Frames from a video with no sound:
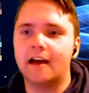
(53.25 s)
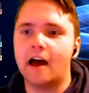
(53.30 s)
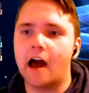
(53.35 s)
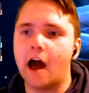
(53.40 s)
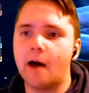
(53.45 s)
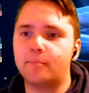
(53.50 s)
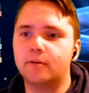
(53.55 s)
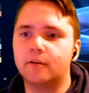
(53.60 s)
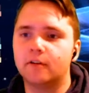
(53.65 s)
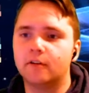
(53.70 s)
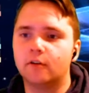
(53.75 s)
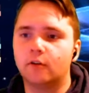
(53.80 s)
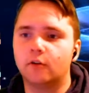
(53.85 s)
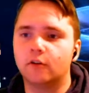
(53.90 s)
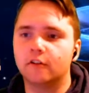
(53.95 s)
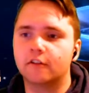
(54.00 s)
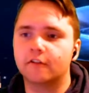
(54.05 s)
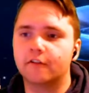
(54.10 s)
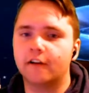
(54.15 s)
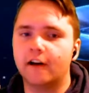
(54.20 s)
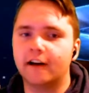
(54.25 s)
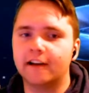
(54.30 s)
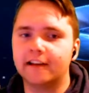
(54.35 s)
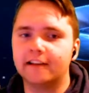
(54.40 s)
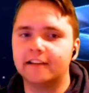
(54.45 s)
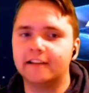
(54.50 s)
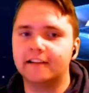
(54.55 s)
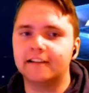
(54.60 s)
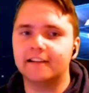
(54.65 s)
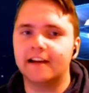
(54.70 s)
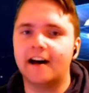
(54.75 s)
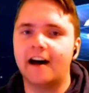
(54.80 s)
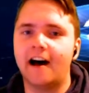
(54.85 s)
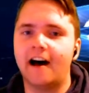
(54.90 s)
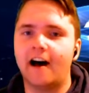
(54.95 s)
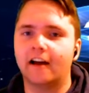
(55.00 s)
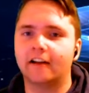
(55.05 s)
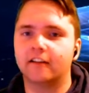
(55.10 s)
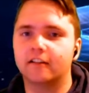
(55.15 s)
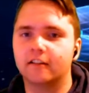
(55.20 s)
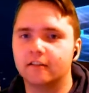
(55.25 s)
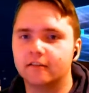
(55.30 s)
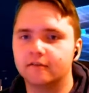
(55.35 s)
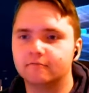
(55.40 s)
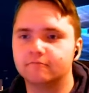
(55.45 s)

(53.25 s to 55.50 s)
ab und zwar richtig hart.